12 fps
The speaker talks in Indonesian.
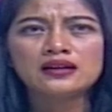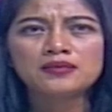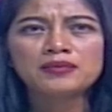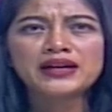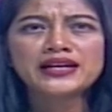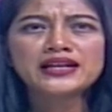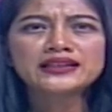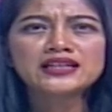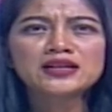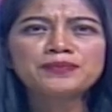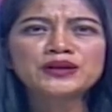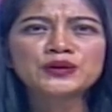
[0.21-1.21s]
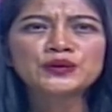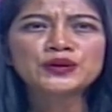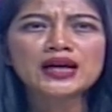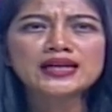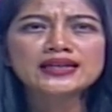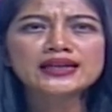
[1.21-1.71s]
Badan
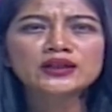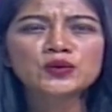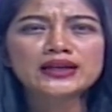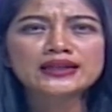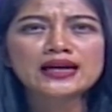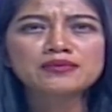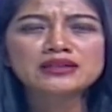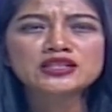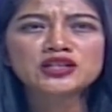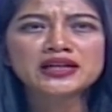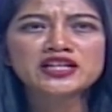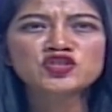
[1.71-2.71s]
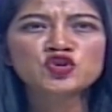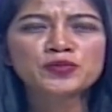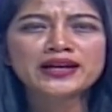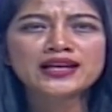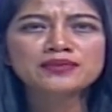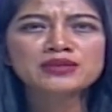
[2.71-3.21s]
Kependudukan dan Keluarga Berencana Jawa
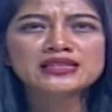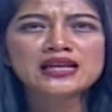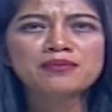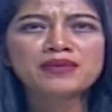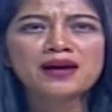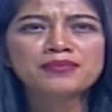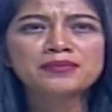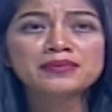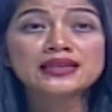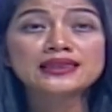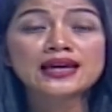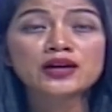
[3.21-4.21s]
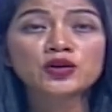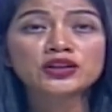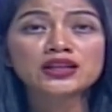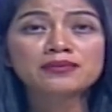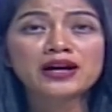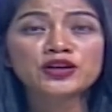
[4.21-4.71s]
Barat bersama pemerintah
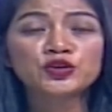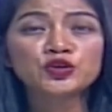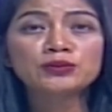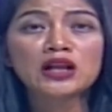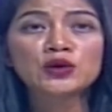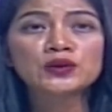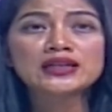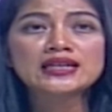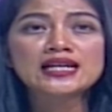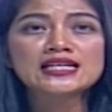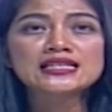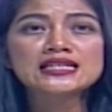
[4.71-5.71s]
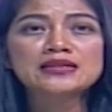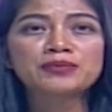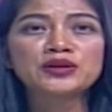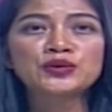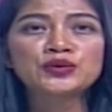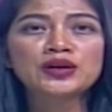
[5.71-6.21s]
Kota Bandung melalui Dinas
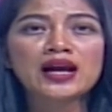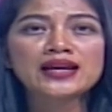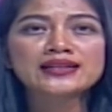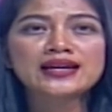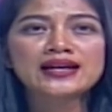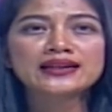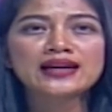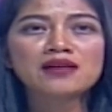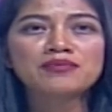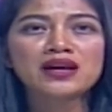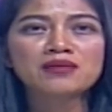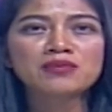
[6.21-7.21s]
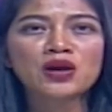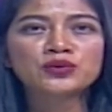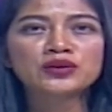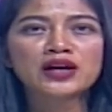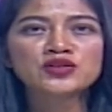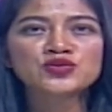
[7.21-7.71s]
Kependudukan dan KB
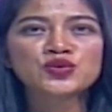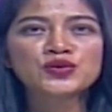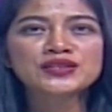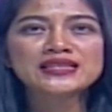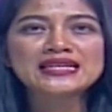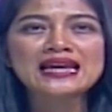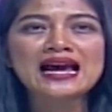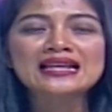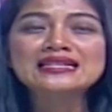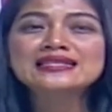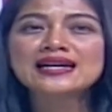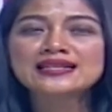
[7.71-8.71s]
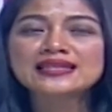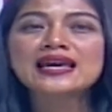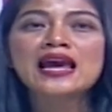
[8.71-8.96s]
melakukan sosialisasi